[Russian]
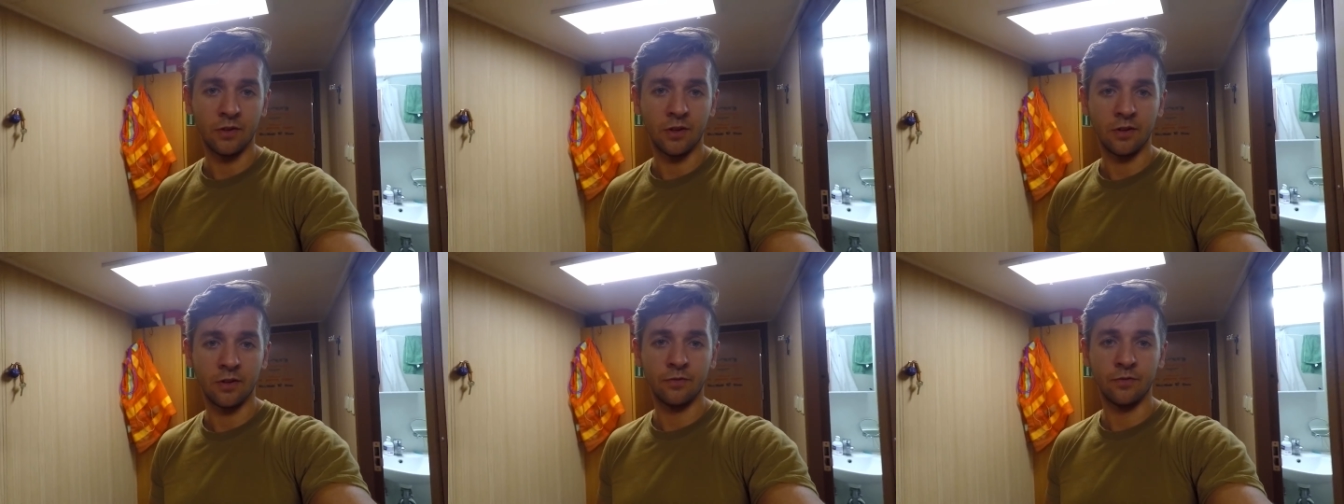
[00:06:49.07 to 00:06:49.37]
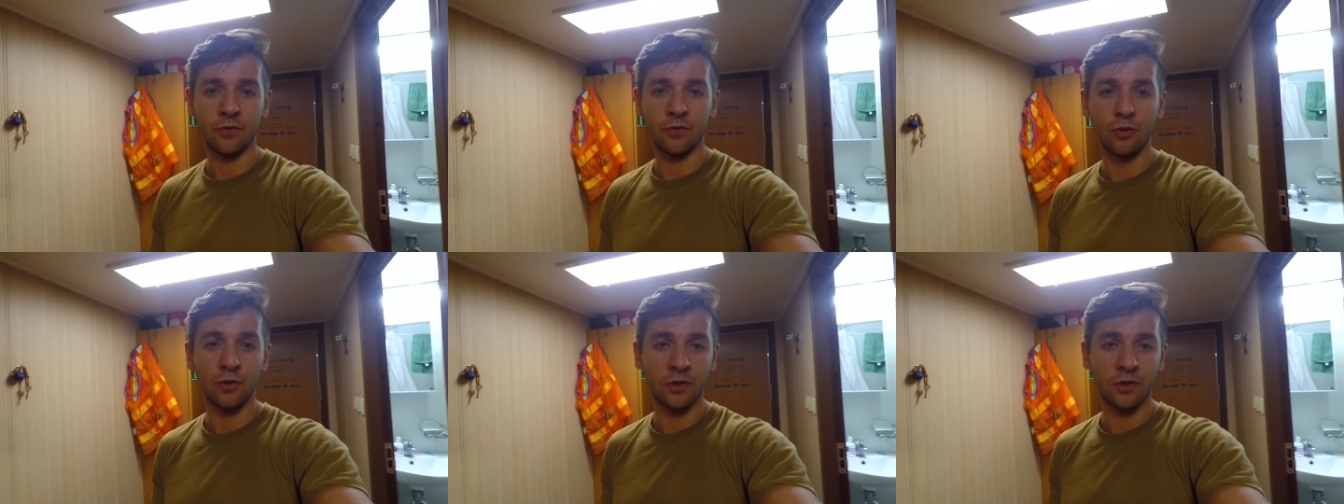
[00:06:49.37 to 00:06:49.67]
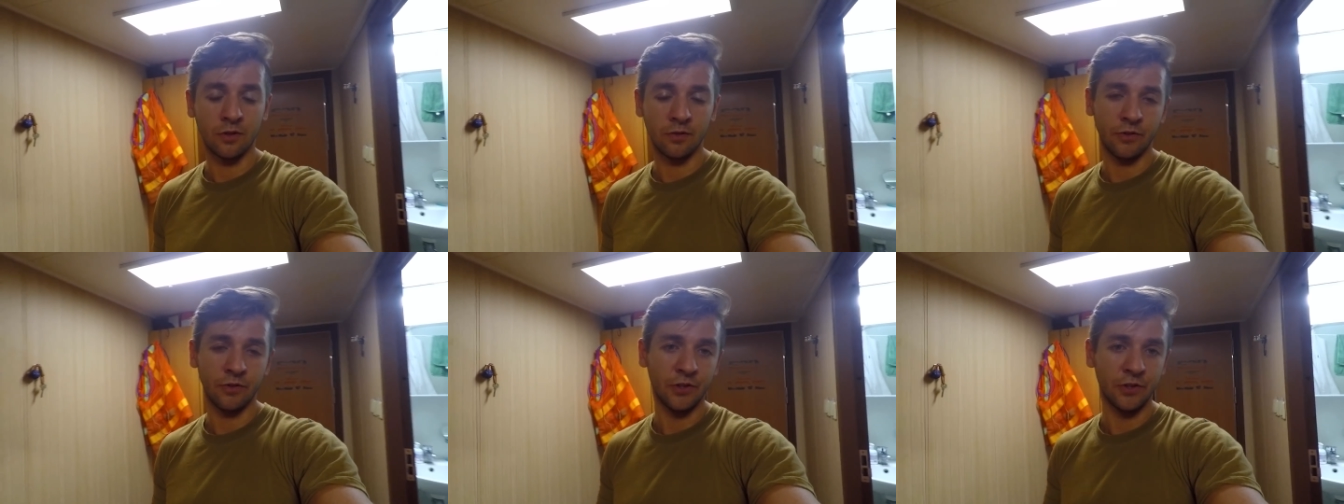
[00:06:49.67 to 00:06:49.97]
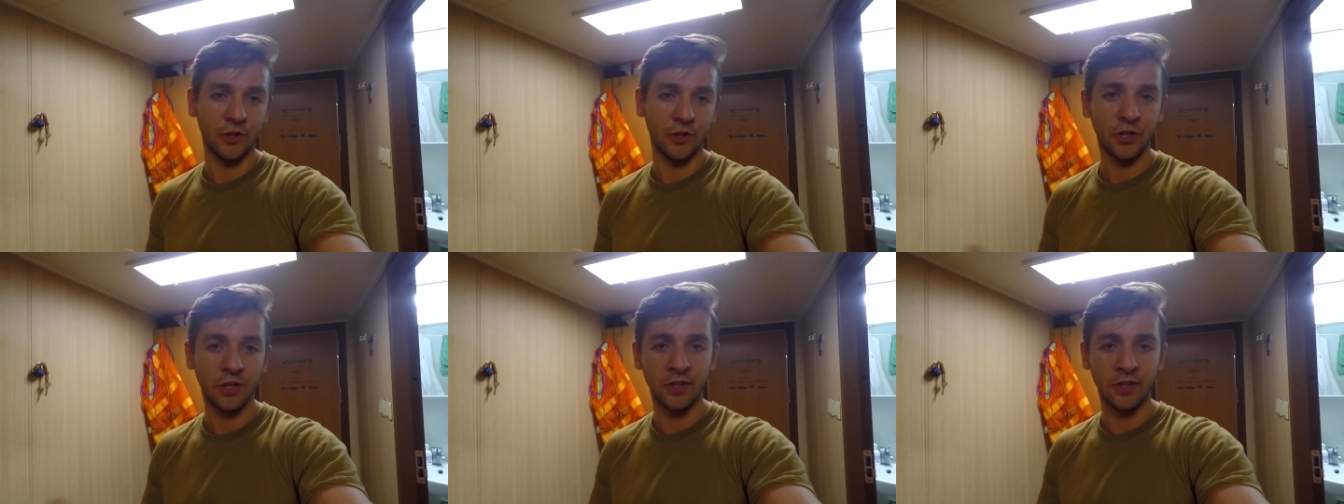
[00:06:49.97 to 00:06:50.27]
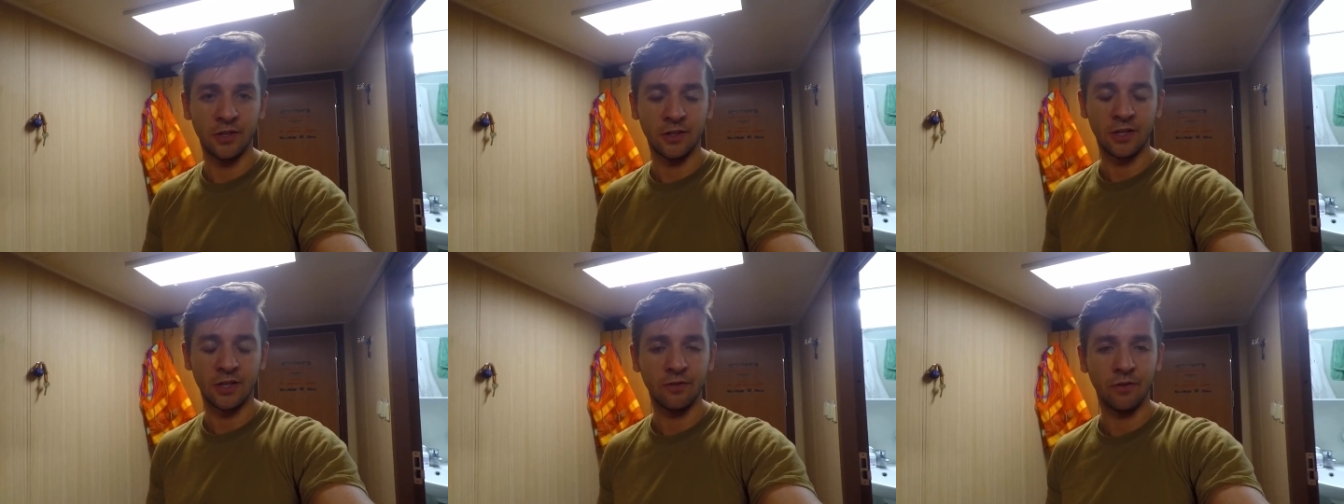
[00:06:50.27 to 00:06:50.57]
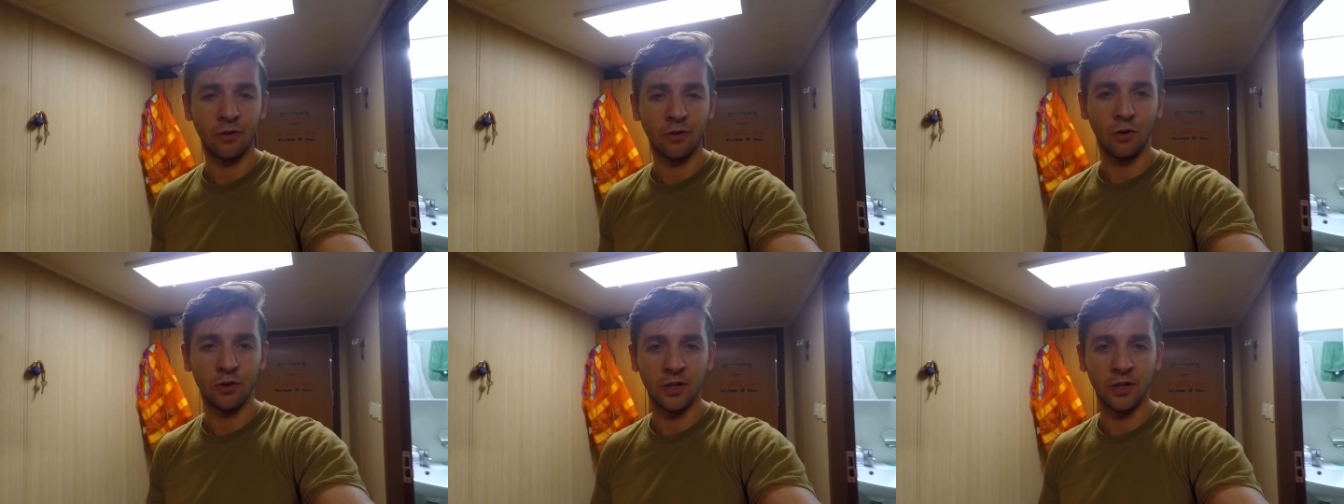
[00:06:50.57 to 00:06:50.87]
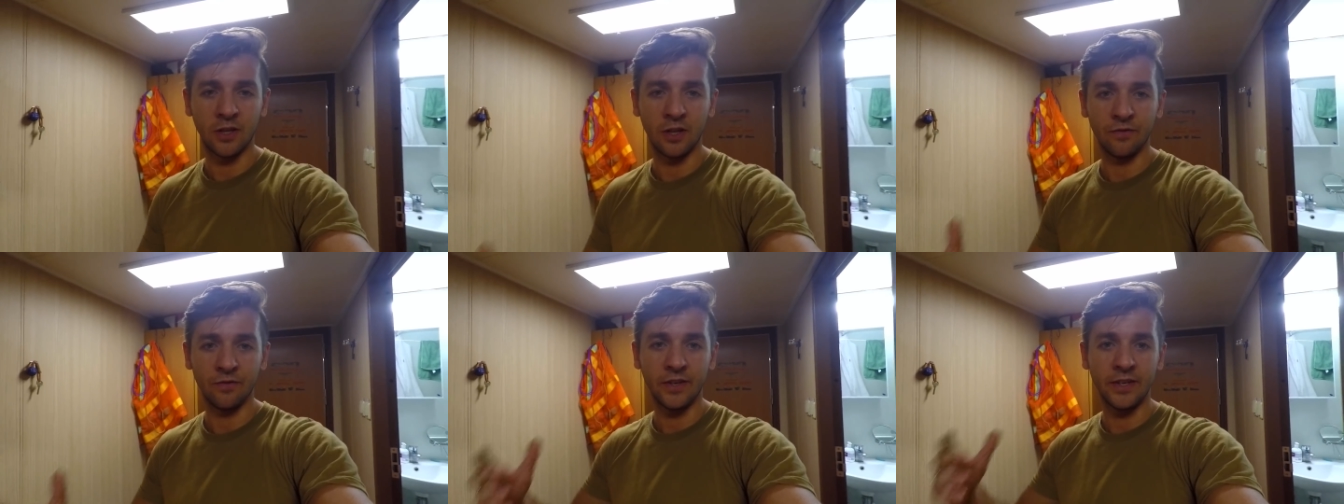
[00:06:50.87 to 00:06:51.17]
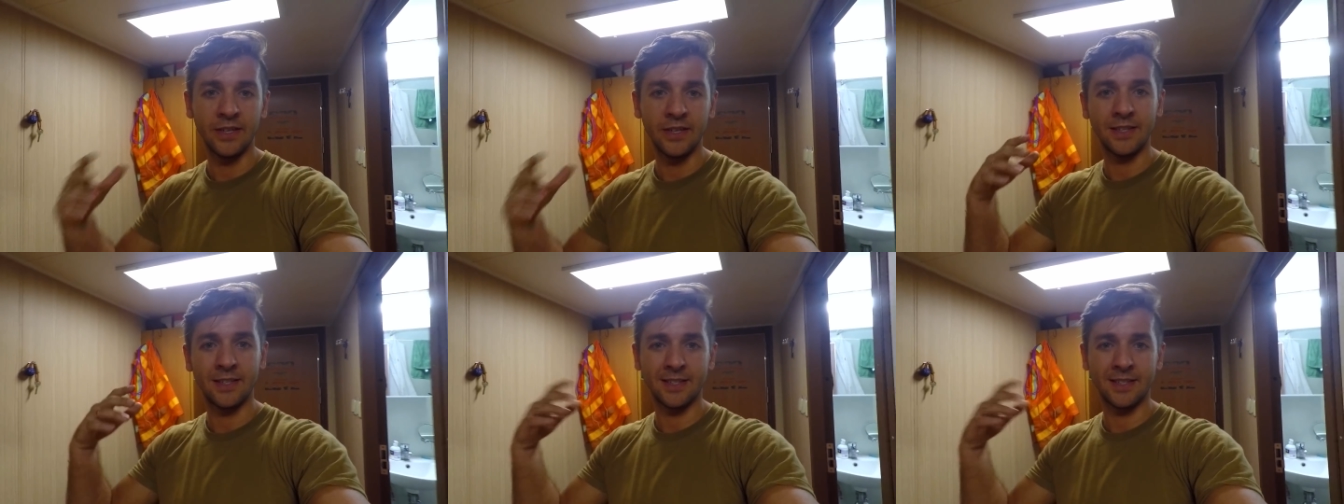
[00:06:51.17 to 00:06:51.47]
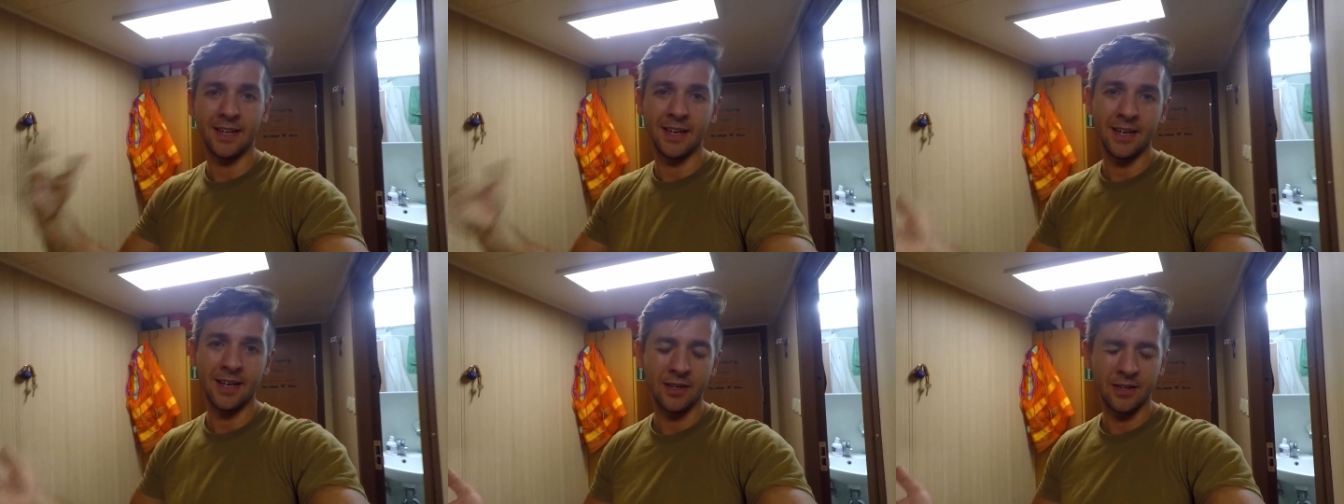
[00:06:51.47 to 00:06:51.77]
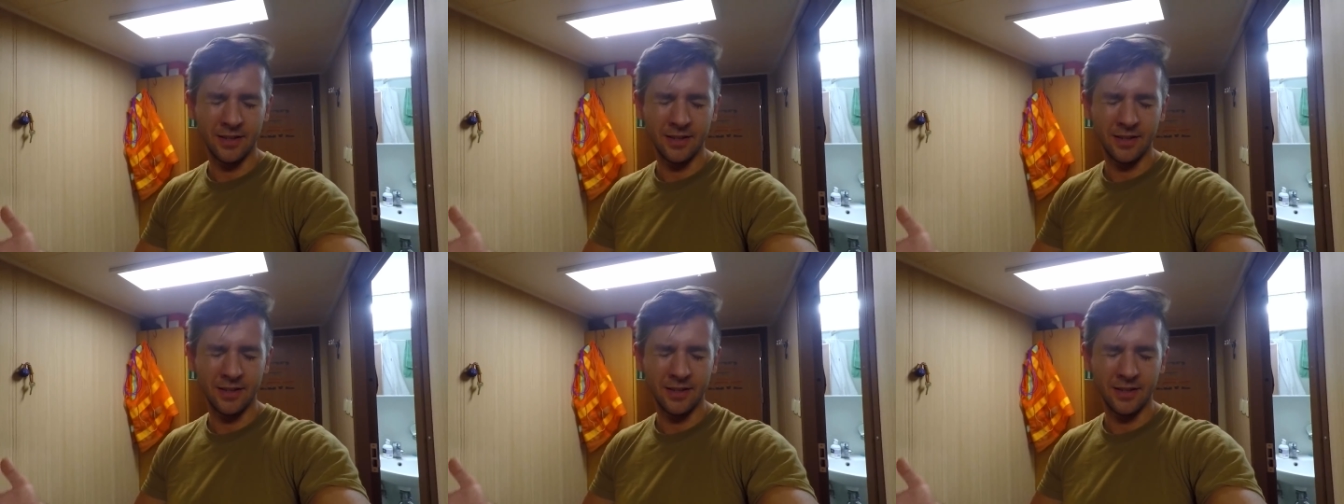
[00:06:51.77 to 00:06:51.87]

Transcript: там от 2011 года, там и стар,